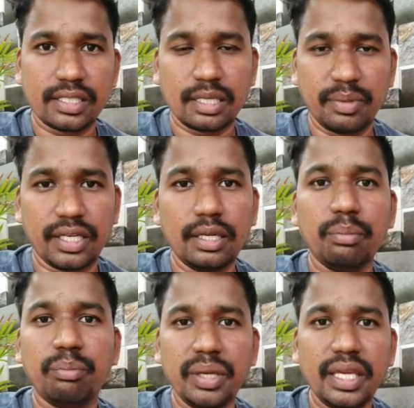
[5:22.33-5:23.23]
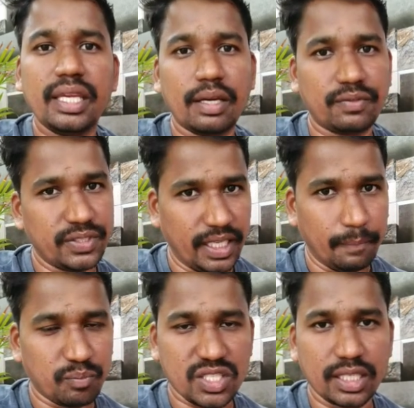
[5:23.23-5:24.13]
ஆர்ட்ஸ் அப்படின்ற பிஎஃப்ஏ
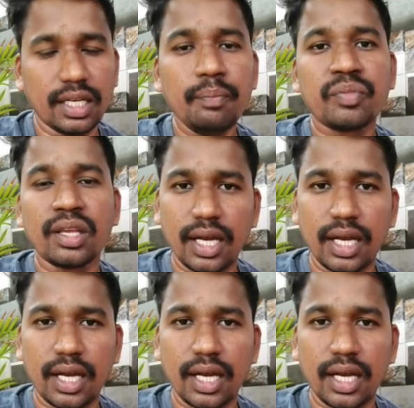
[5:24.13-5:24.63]
சரிங்களா